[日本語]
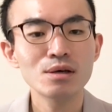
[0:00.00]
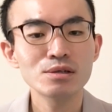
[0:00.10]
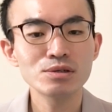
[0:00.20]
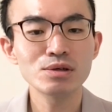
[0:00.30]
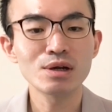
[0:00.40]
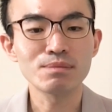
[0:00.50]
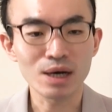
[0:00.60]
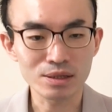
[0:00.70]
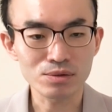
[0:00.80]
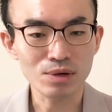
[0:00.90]
いうような
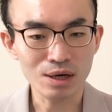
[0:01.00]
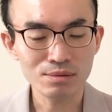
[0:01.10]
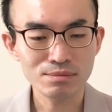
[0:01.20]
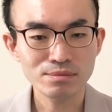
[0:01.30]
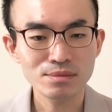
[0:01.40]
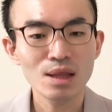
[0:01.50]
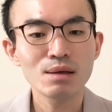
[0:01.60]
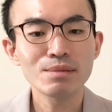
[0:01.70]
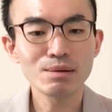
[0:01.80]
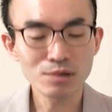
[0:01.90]
場合とか。
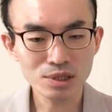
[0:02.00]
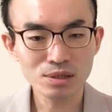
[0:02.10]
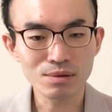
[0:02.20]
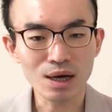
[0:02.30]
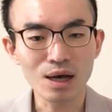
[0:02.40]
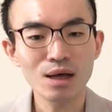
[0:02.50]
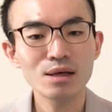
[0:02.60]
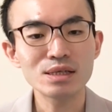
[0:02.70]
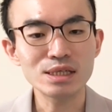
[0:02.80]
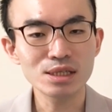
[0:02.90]
まあ、もしくは、
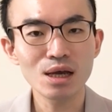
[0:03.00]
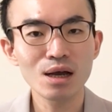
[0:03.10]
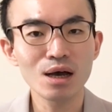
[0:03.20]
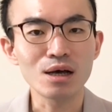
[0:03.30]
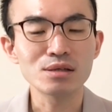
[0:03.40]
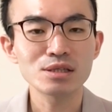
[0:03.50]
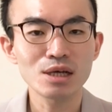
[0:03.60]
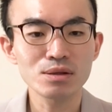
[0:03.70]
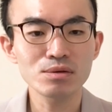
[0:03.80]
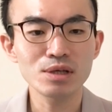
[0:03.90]
医者が
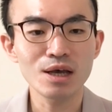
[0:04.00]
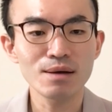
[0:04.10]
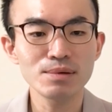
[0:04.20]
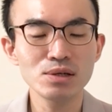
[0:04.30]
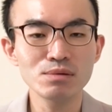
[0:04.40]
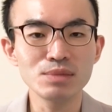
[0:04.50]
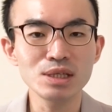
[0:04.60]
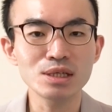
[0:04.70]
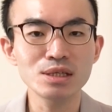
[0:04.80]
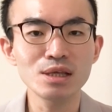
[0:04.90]
ちゃんとリハビリを見
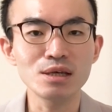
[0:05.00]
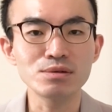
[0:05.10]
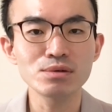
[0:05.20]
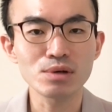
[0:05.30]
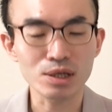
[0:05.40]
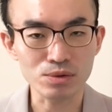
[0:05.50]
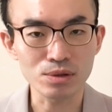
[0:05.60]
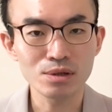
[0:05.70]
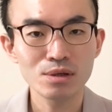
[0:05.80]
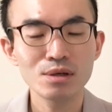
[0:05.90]
に来ているのか
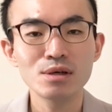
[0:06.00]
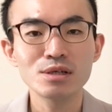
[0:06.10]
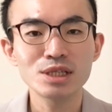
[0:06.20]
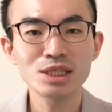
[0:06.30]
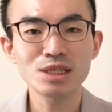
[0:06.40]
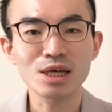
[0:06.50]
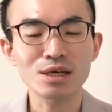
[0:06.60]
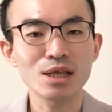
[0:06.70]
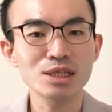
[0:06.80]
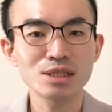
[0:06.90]
と指示だ
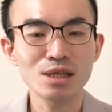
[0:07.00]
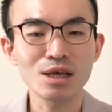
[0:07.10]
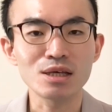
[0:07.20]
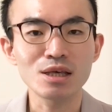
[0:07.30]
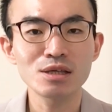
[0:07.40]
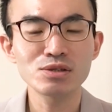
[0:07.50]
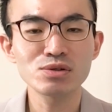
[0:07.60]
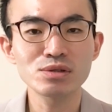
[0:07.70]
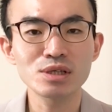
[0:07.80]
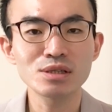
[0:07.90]
け出して現
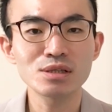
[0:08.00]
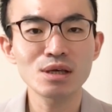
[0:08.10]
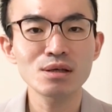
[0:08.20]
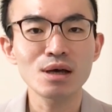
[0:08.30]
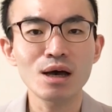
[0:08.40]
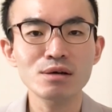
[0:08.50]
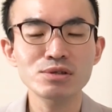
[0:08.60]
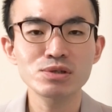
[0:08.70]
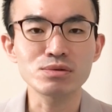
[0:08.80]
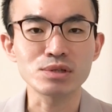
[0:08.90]
状を全然把
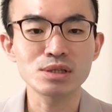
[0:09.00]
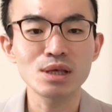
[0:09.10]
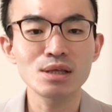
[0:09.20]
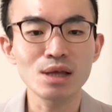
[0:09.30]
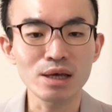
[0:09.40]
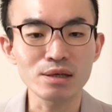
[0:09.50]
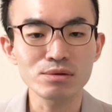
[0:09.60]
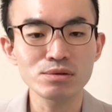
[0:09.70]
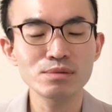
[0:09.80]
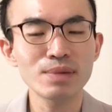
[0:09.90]
握しようとしていない
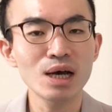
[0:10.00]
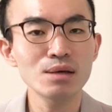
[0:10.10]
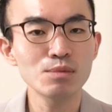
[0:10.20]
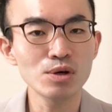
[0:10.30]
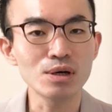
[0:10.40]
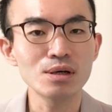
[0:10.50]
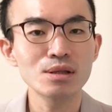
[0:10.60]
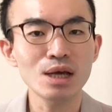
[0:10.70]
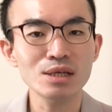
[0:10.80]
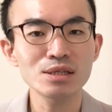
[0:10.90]
という場合も
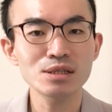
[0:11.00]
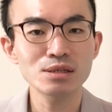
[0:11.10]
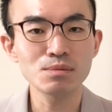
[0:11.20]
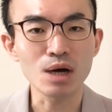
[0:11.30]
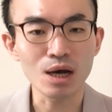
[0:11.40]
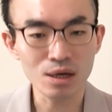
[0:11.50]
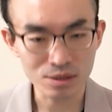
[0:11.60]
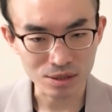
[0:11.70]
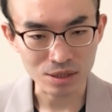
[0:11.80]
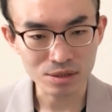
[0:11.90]
なきにしもあ
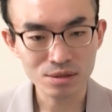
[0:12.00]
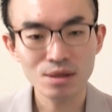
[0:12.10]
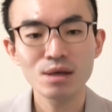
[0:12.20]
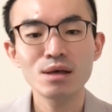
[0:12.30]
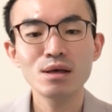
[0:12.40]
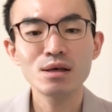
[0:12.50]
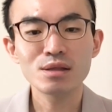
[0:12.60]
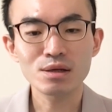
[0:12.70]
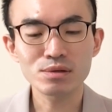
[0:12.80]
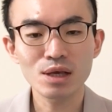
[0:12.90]
らずです。
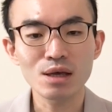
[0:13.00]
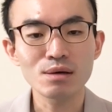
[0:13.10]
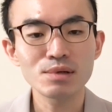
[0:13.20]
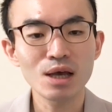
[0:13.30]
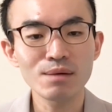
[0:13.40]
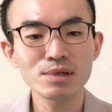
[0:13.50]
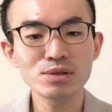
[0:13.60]
なので、リハビリ